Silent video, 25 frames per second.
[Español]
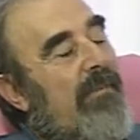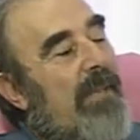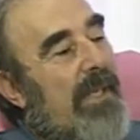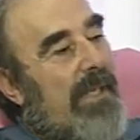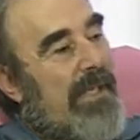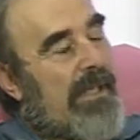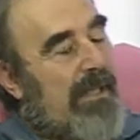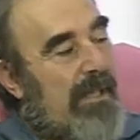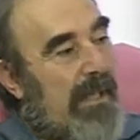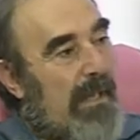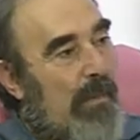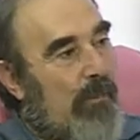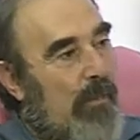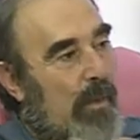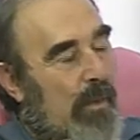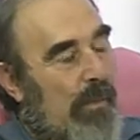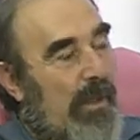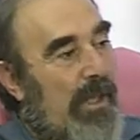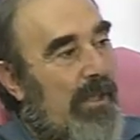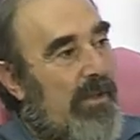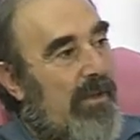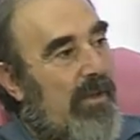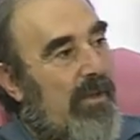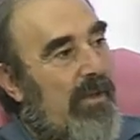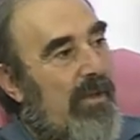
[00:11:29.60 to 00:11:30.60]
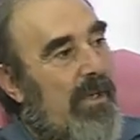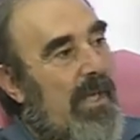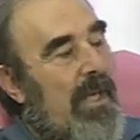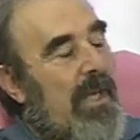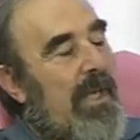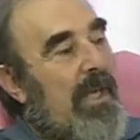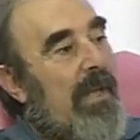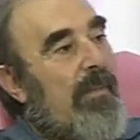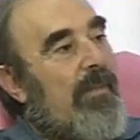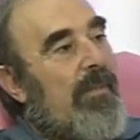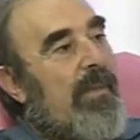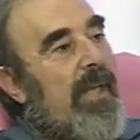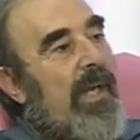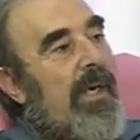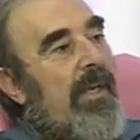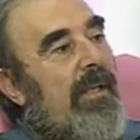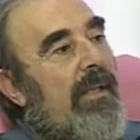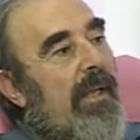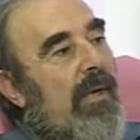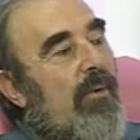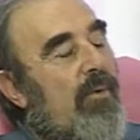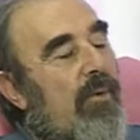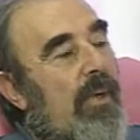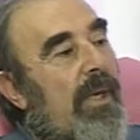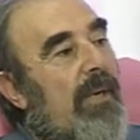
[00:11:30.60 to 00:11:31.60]
que es la población, darle de
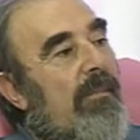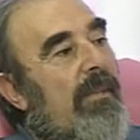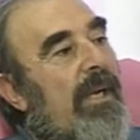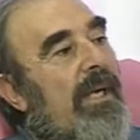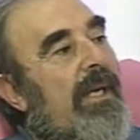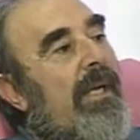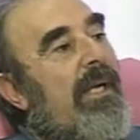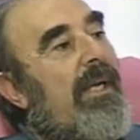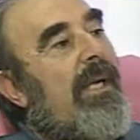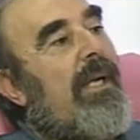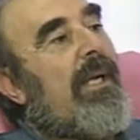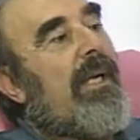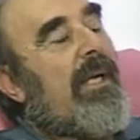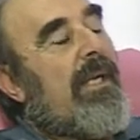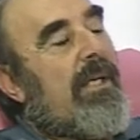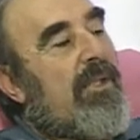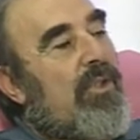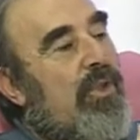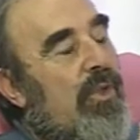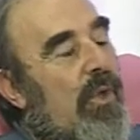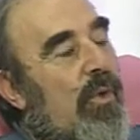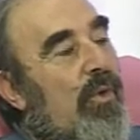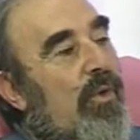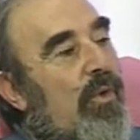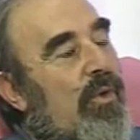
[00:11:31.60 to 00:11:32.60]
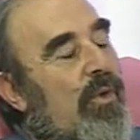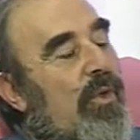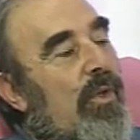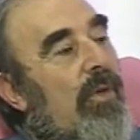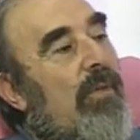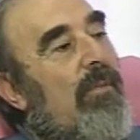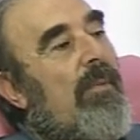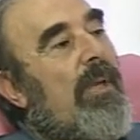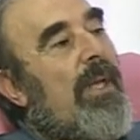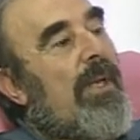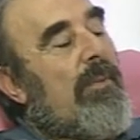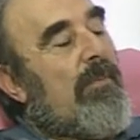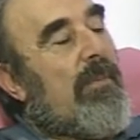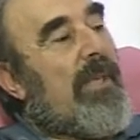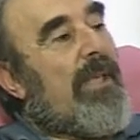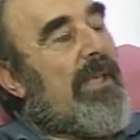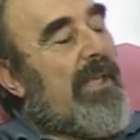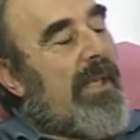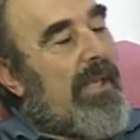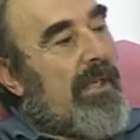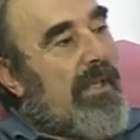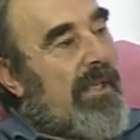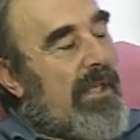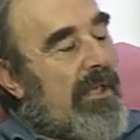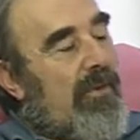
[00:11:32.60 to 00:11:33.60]
alguna manera solución
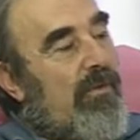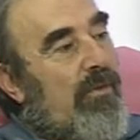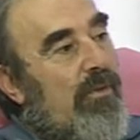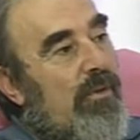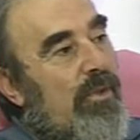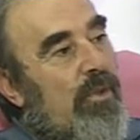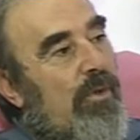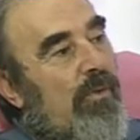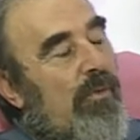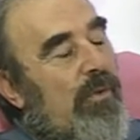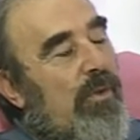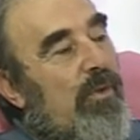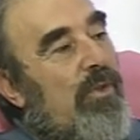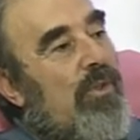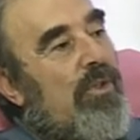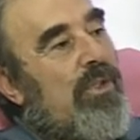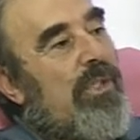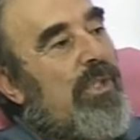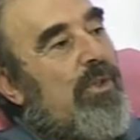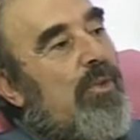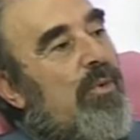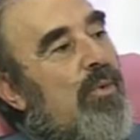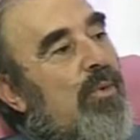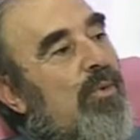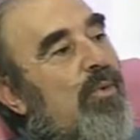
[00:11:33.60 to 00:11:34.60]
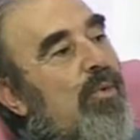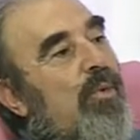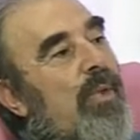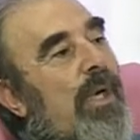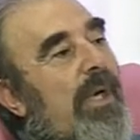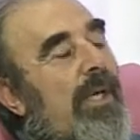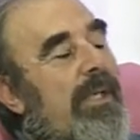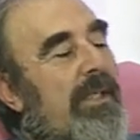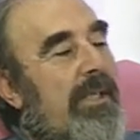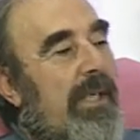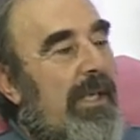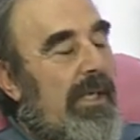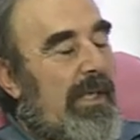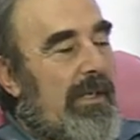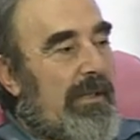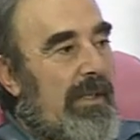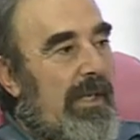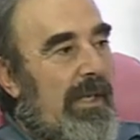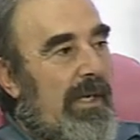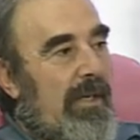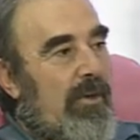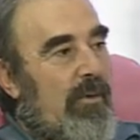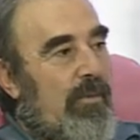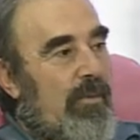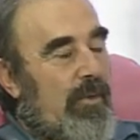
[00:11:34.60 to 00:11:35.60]
mediante estos fondos estructurales de
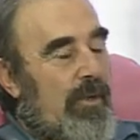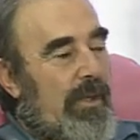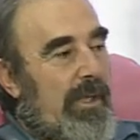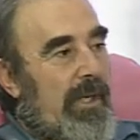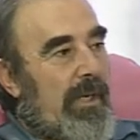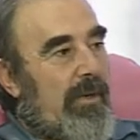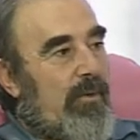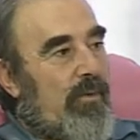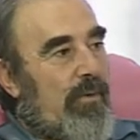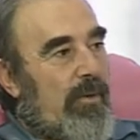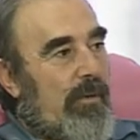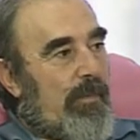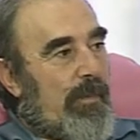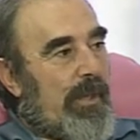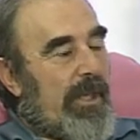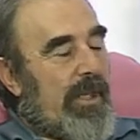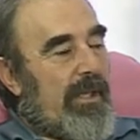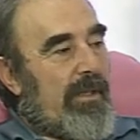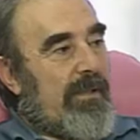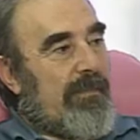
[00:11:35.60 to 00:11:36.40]
la Comunidad Europea.